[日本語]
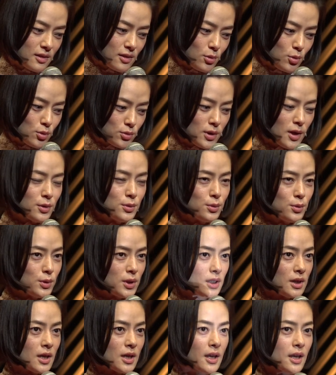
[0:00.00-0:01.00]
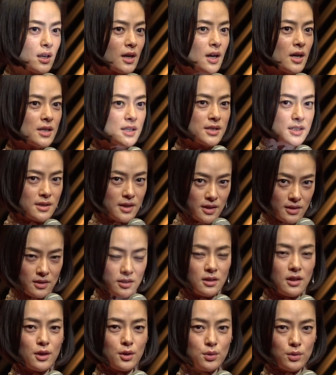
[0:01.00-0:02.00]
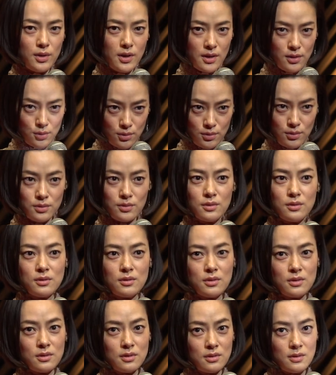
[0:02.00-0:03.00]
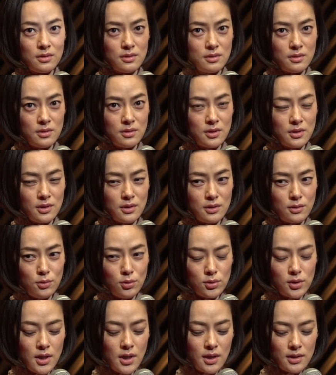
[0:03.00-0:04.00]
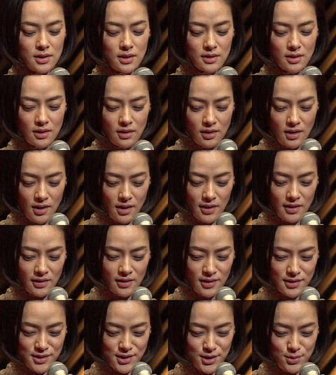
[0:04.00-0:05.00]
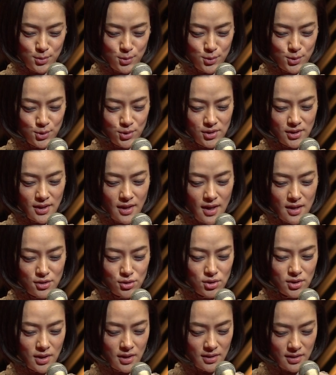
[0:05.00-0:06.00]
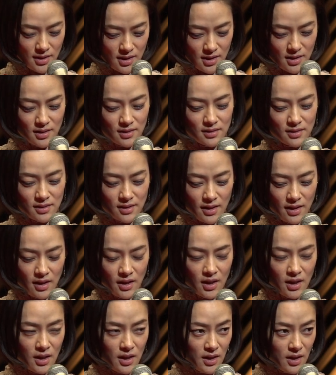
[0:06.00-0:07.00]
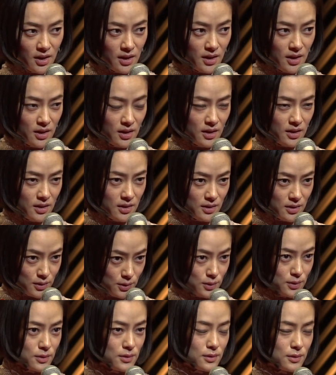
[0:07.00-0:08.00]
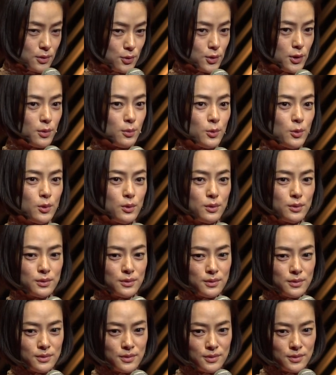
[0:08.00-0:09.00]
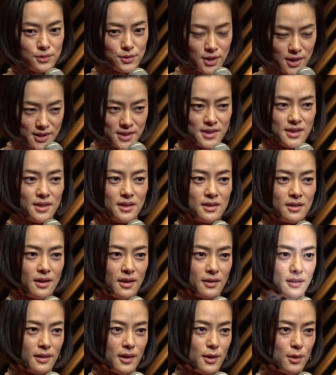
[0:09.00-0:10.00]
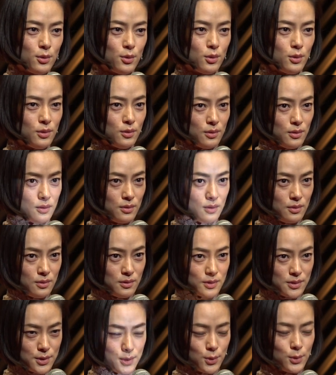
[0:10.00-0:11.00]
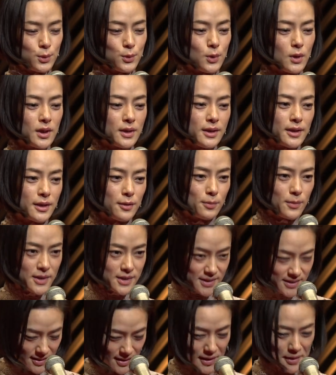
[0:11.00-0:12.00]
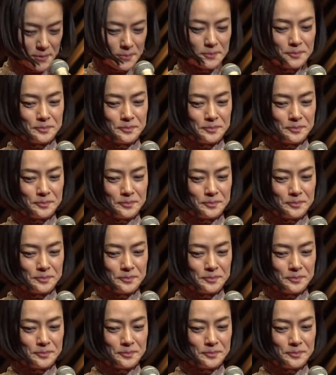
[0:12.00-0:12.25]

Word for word: こんなふうに投げ返してきてくれる、こんな温かいキャッチボールってあるんだなって、とても嬉しい経験をすることができました。